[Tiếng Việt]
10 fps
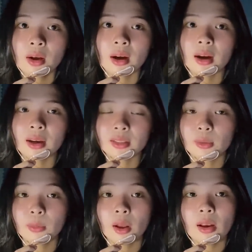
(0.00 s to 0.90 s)
à,
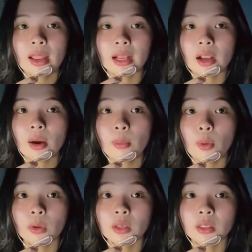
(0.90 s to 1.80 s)
trong đó là có
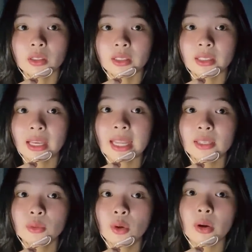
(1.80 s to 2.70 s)
một người
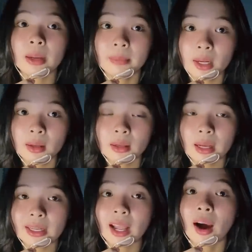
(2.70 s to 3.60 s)
anh của con đã mất
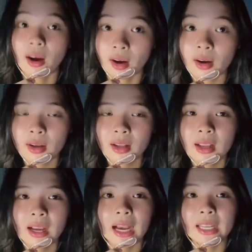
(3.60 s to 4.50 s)
anh họ
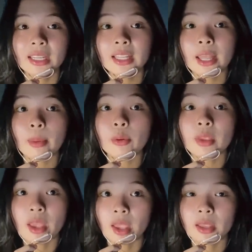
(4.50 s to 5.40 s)
ảnh đi theo bảo
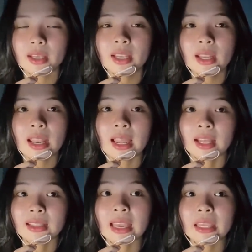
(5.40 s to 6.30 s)
vệ cái này
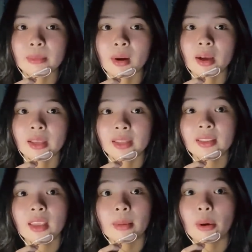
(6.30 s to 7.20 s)
là thầy mời
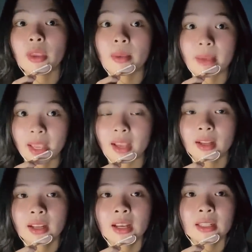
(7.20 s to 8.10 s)
ảnh về bảo vệ mẹ
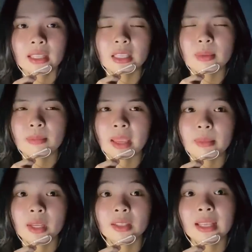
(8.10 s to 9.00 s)
tại vì mẹ
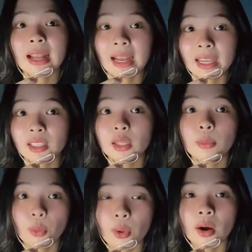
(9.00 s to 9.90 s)
bị người ta hại chơi
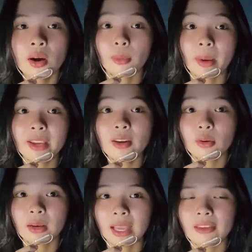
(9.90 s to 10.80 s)
bùa còn bảy người
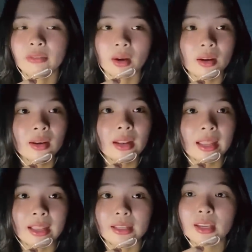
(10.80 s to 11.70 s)
còn lại vẫn
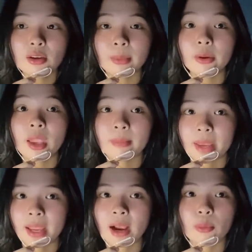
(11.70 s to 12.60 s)
là cái người bảo vệ
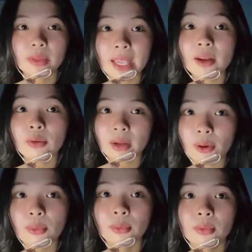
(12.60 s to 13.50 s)
mẹ không có nhát con
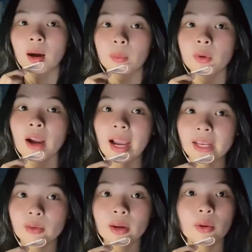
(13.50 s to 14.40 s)
đâu không có
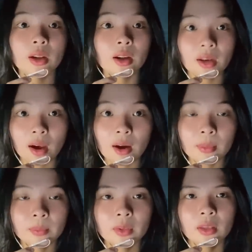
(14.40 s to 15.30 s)
hại con đâu đừng có lo